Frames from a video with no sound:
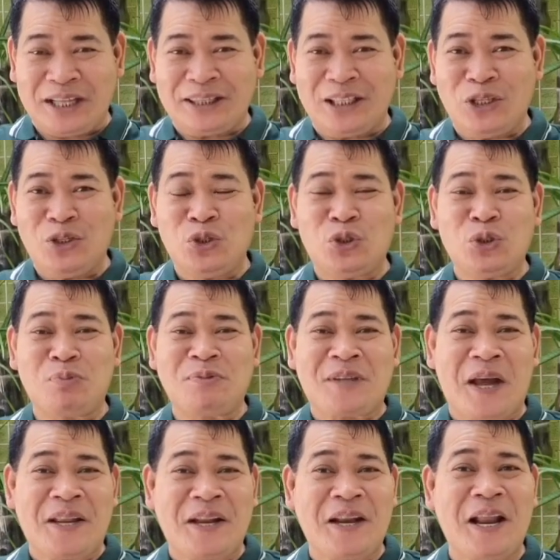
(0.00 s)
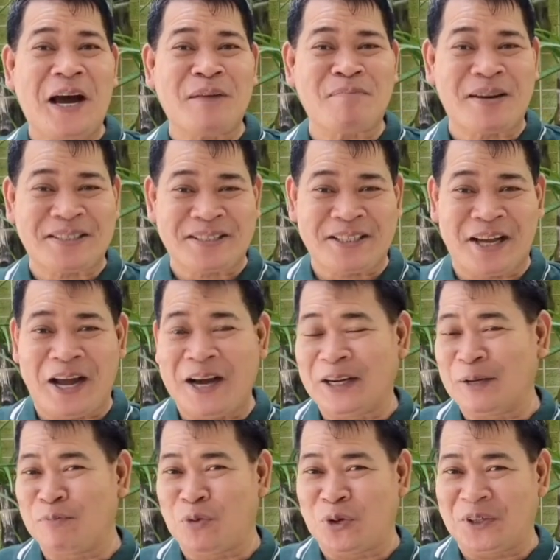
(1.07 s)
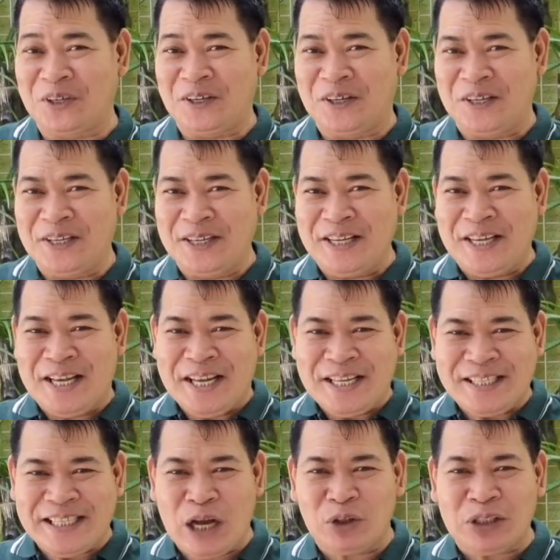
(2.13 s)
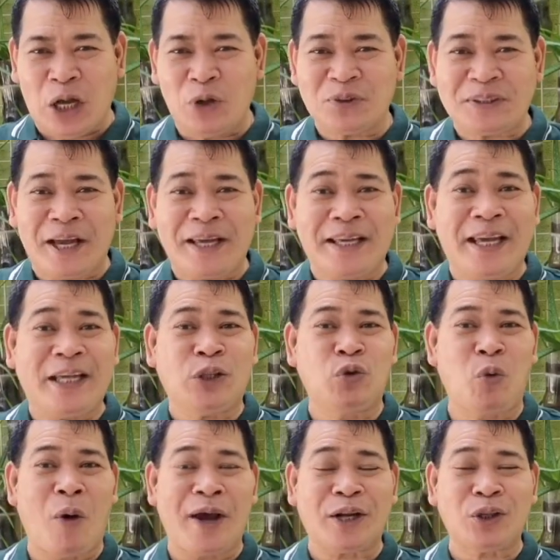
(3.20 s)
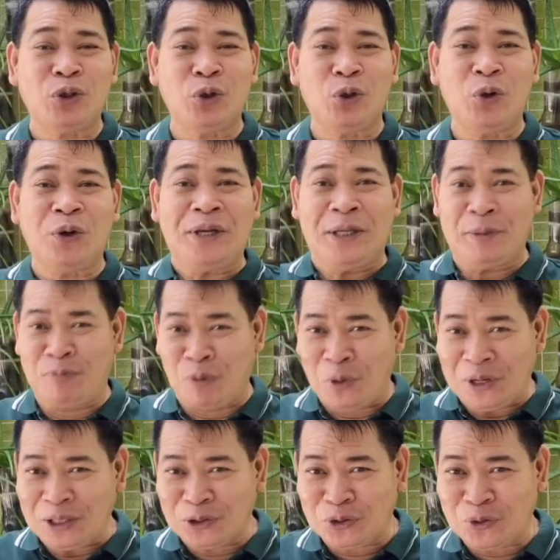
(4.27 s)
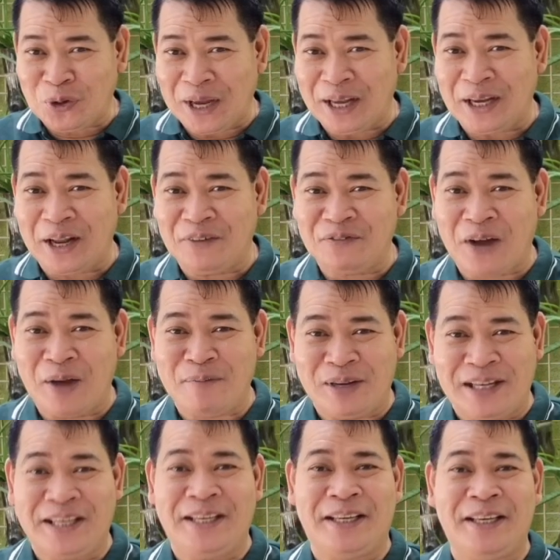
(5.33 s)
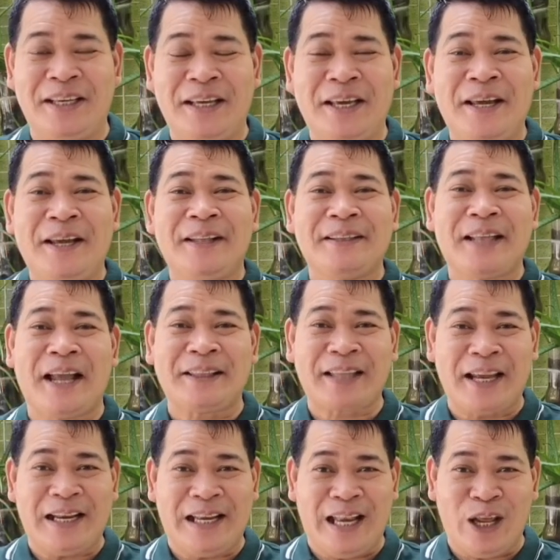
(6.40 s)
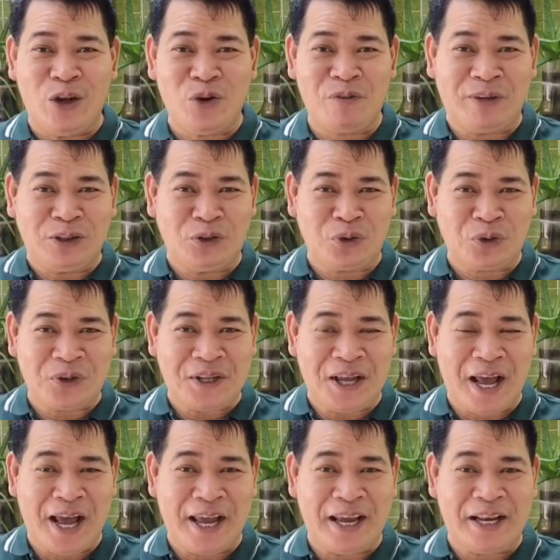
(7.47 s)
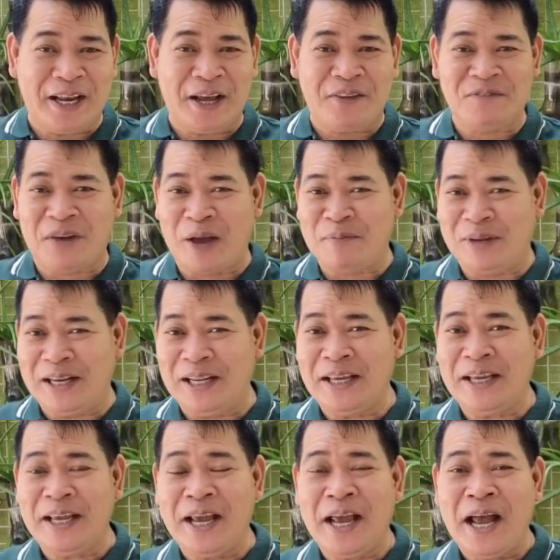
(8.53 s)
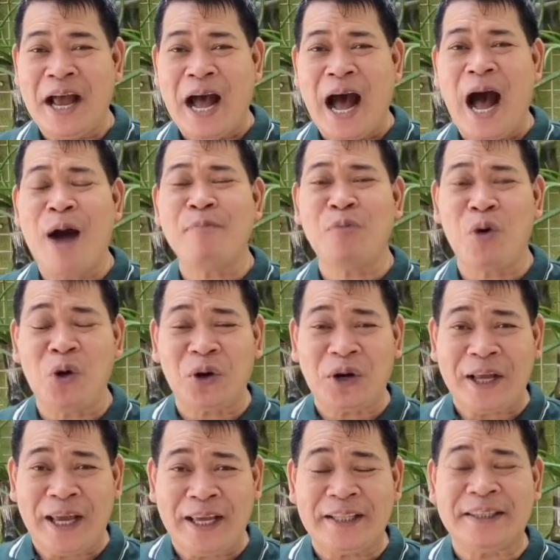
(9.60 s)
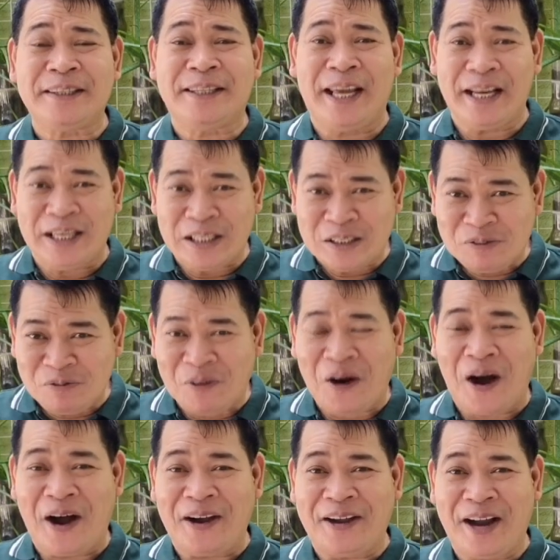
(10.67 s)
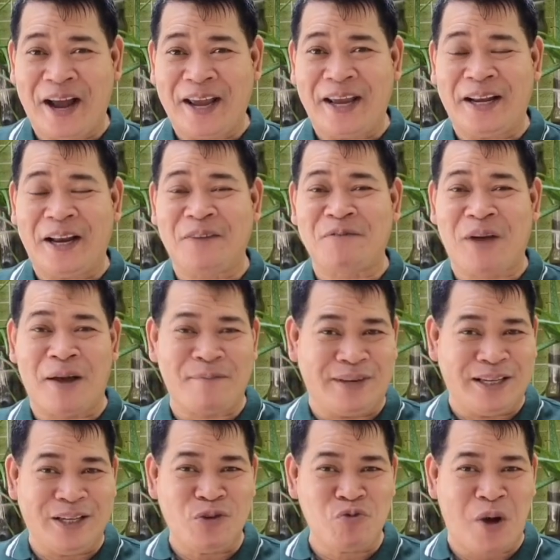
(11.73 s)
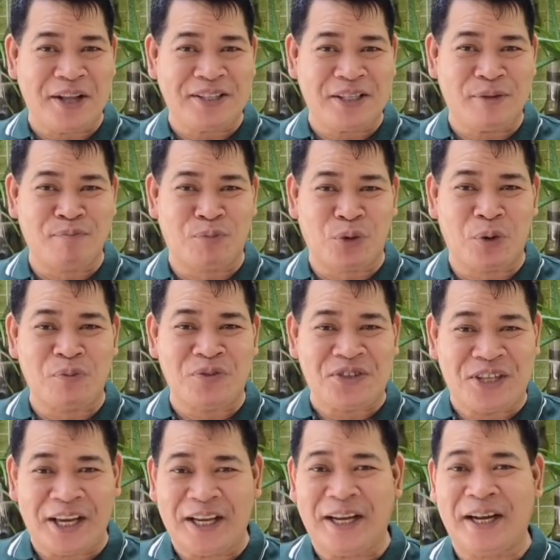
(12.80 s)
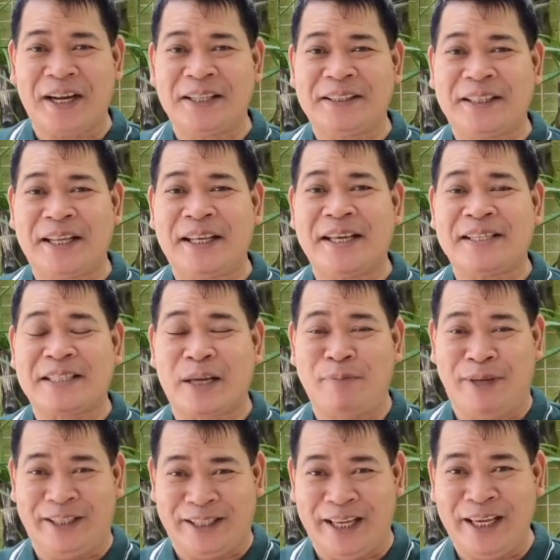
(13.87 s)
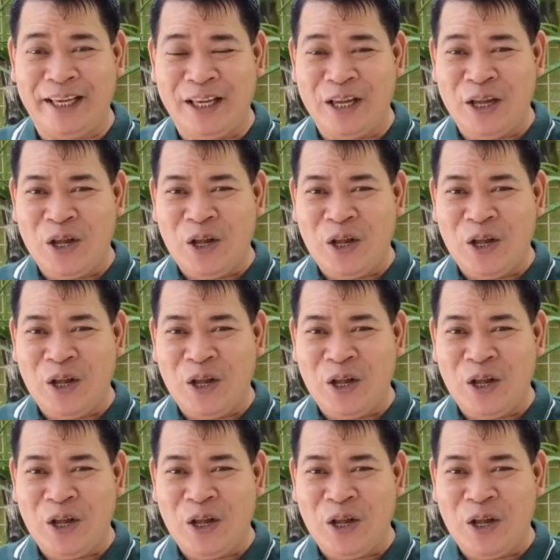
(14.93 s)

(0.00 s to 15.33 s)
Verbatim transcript: sa ating YouTube channel na ang Bagsasakang Reporter. Shoutout kay Eduardo Hipolito and family, Tatay Leo Baduria and family, Amor and Dennis Fajarda and a family watching from General Trias, Cavite.